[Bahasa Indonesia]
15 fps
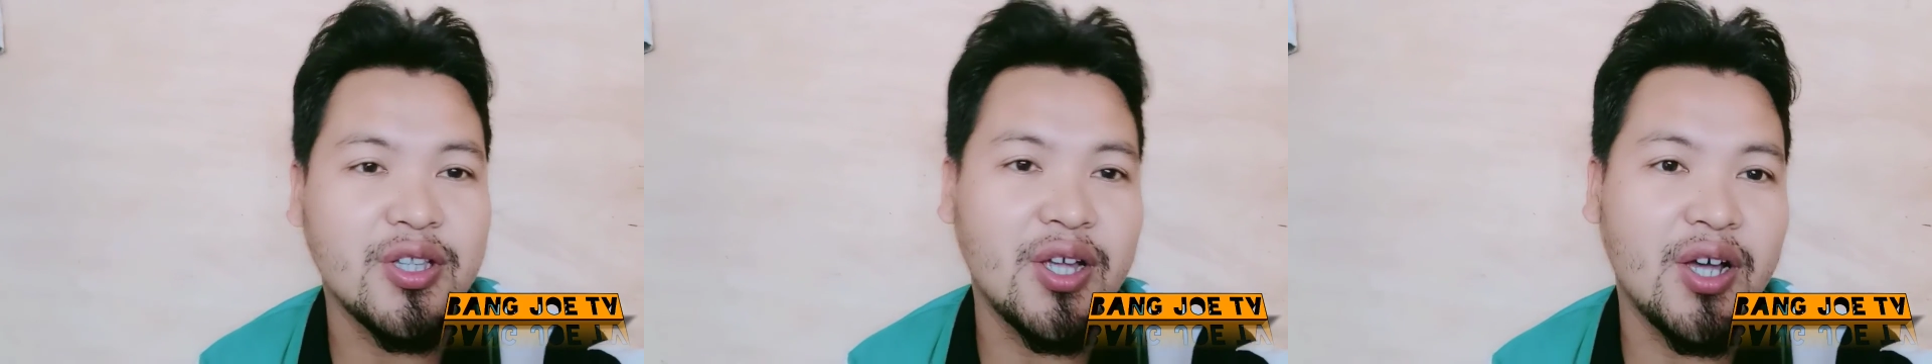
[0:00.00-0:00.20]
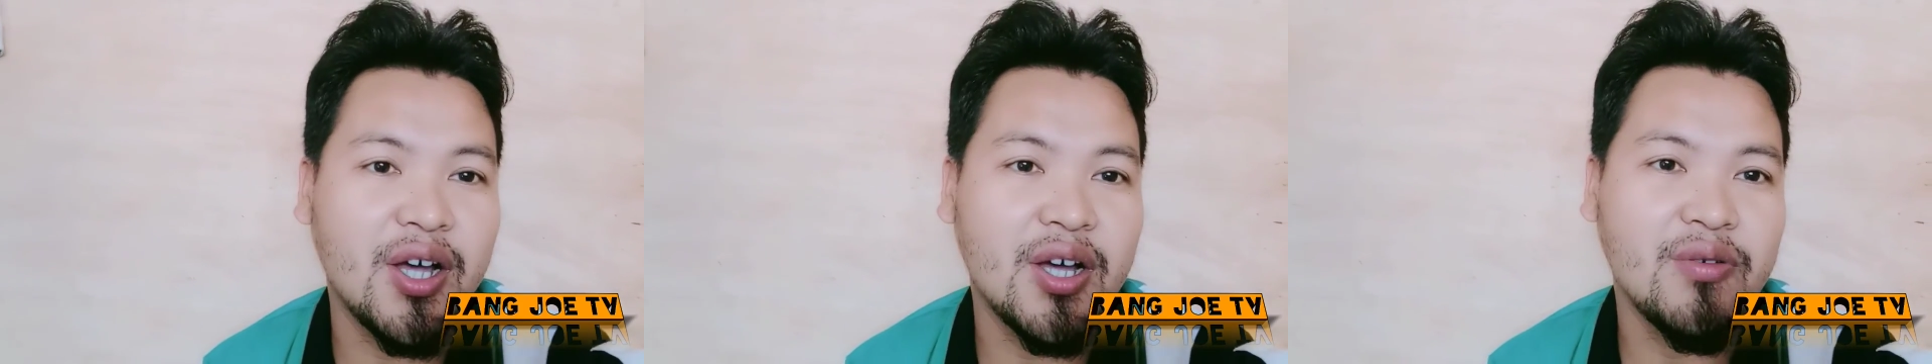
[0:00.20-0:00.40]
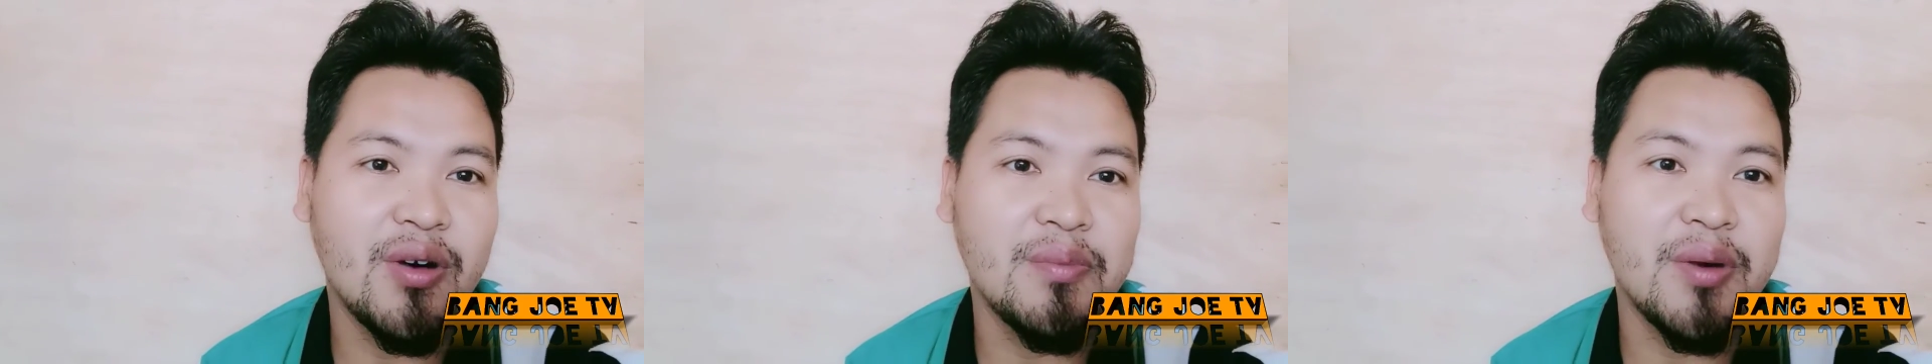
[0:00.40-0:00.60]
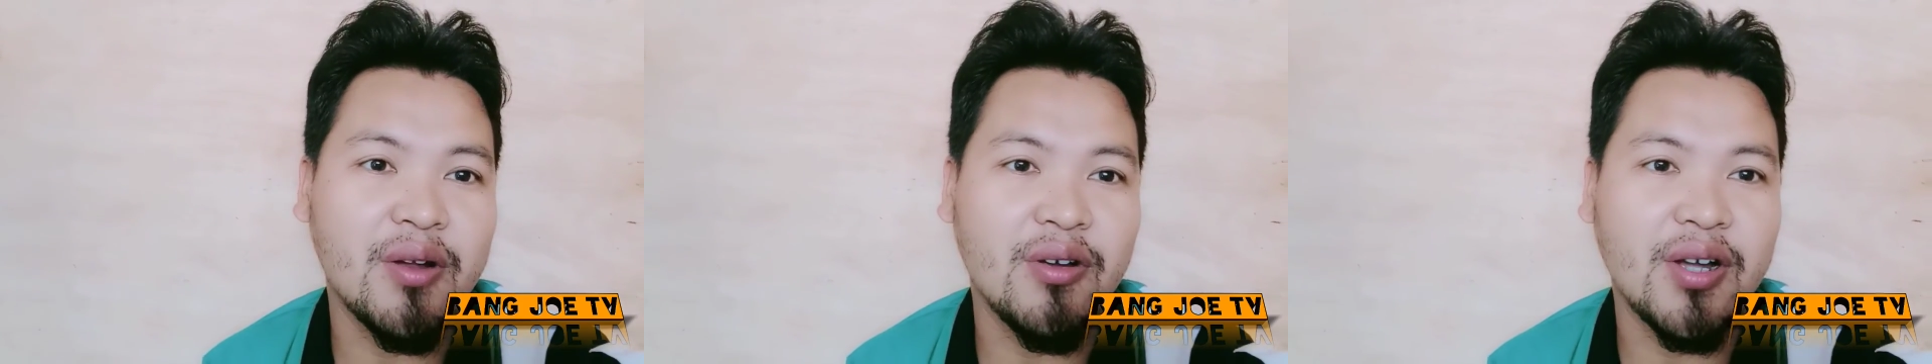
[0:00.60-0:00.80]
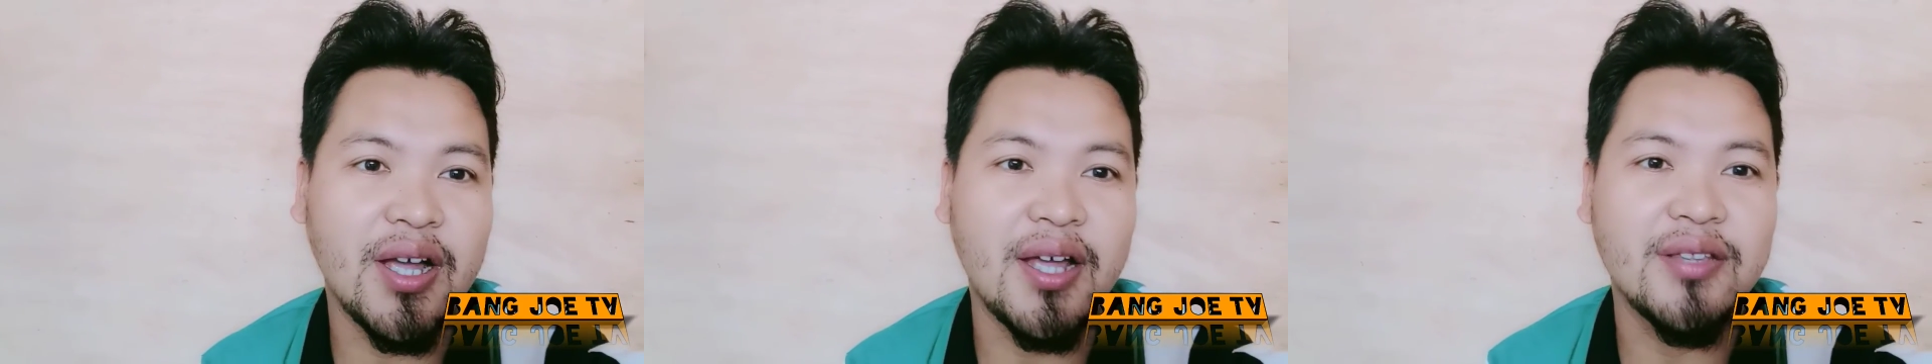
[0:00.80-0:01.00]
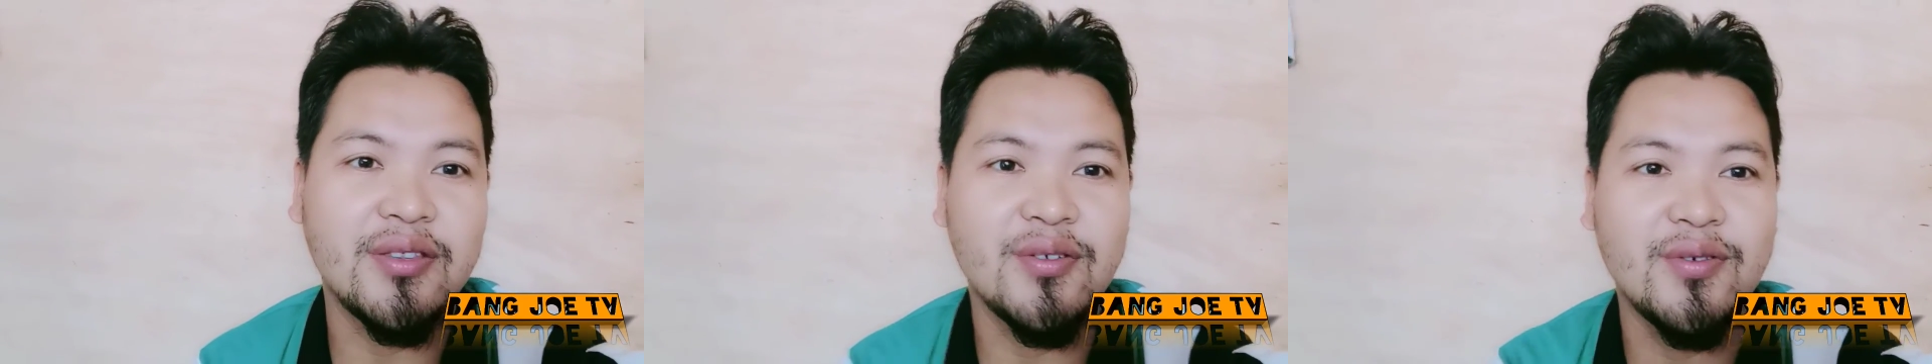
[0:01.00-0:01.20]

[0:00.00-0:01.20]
wabarakatuh.